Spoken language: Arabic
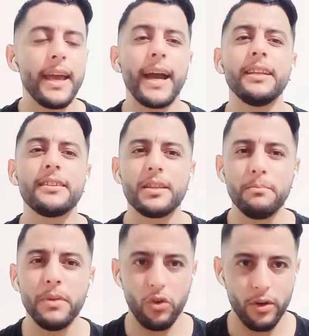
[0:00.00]
غادي
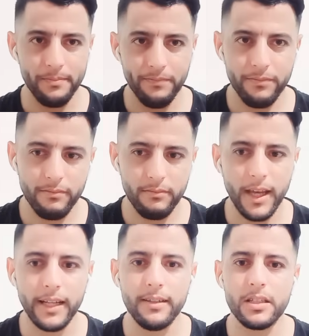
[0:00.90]
نسمعكم
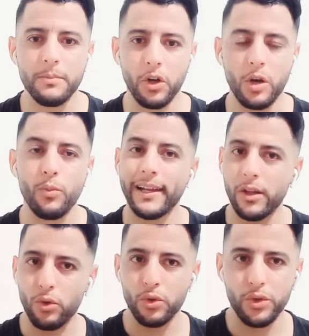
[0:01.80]
غادي نسمعكم واحد
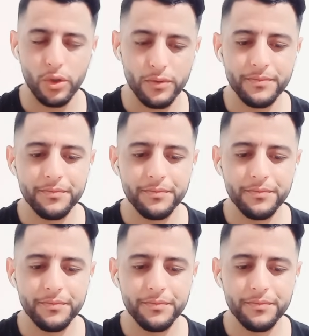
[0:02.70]
الاوديو